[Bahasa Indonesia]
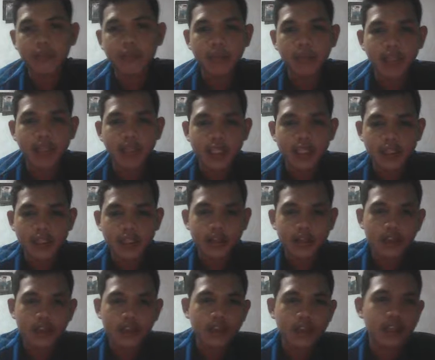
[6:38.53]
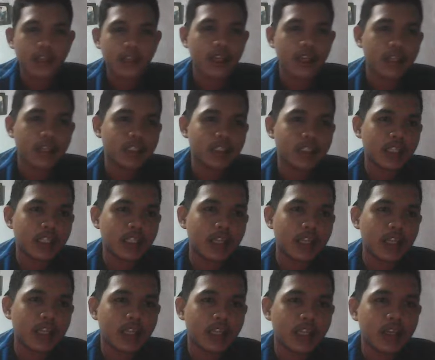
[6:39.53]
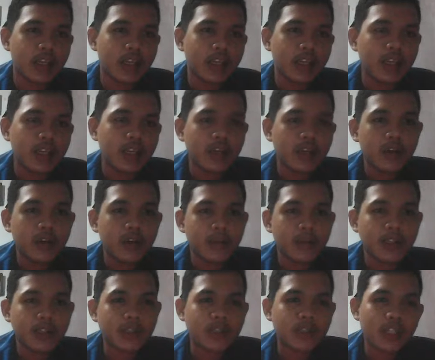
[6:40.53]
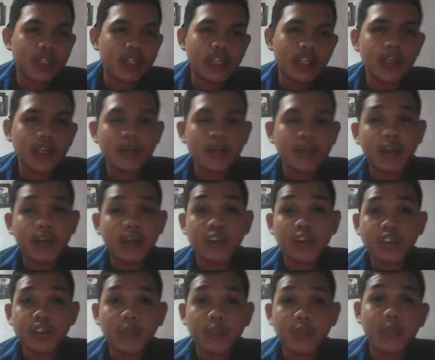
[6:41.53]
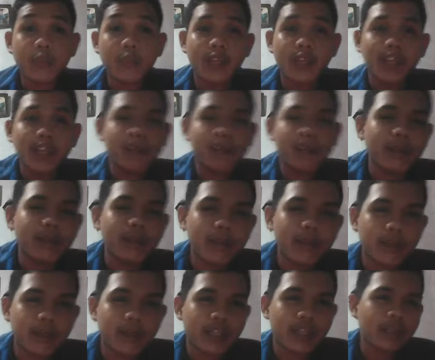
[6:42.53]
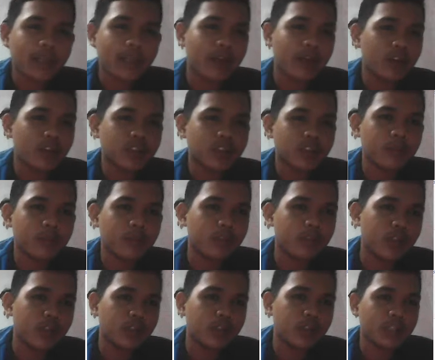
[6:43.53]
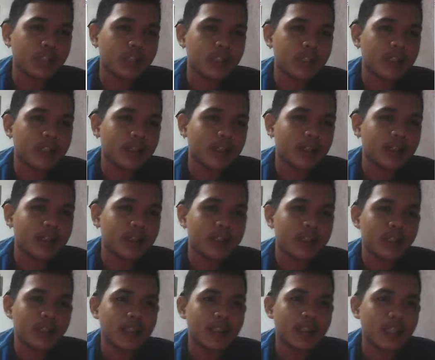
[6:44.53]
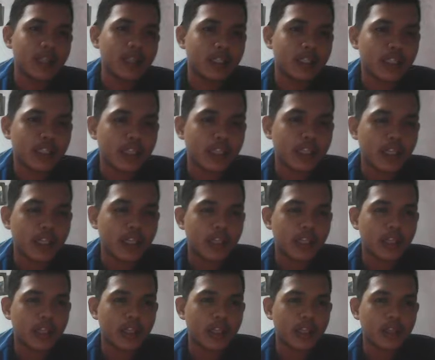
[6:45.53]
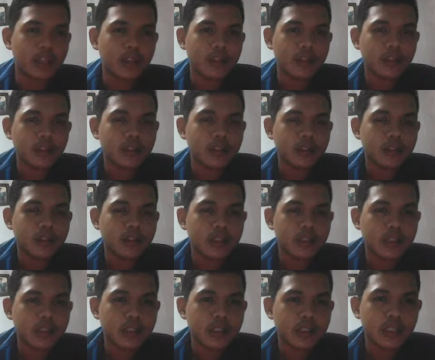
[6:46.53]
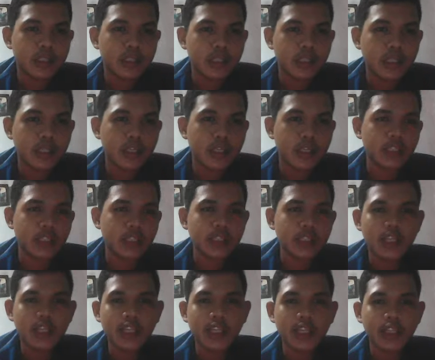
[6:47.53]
manager kita. Nah, di sini lihatnya. Maksudnya di Microsoft 365 bukan di Microsoft Windows-nya. Nah, di sini kalian lihat. Nah, disinilah